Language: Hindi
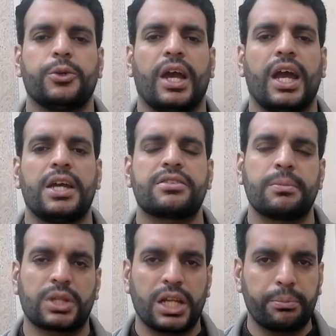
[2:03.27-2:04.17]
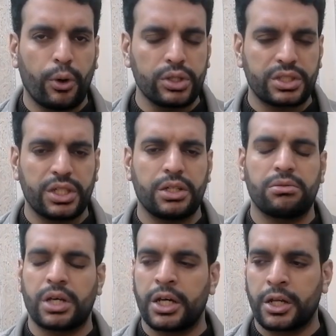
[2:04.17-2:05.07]
जो है इसके मतलब बहुत
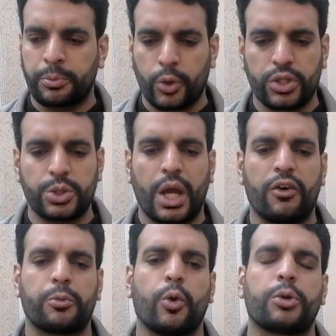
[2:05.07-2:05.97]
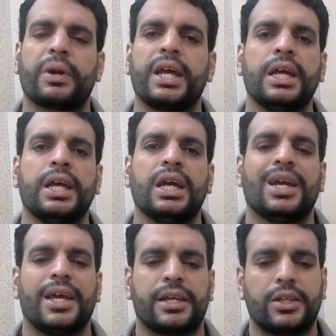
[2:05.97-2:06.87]
रिपोर्टर जो है रिपोर्ट बड़े
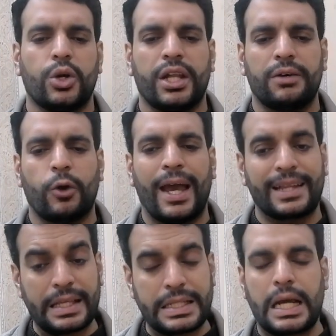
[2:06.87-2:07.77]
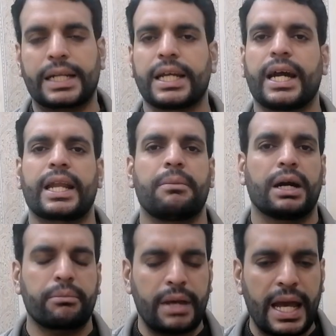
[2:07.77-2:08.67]
एक जो है ना वो एथिक्स से हटके कर रहे हैं
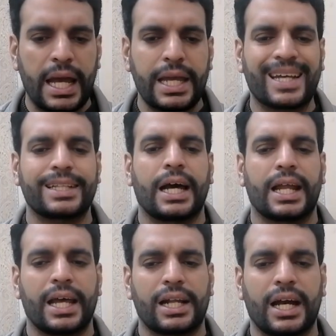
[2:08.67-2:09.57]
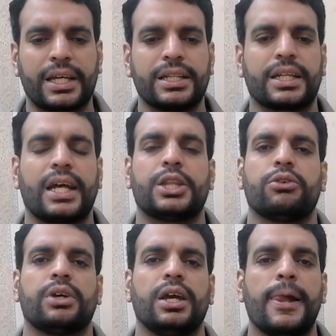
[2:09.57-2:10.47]
मगर मैं एक दायरा हलाक के अंदर रहते
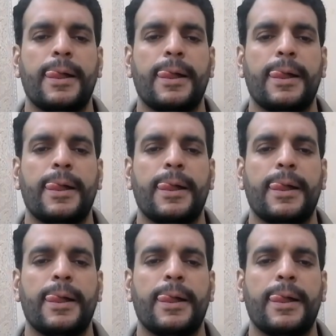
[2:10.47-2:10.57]
हुए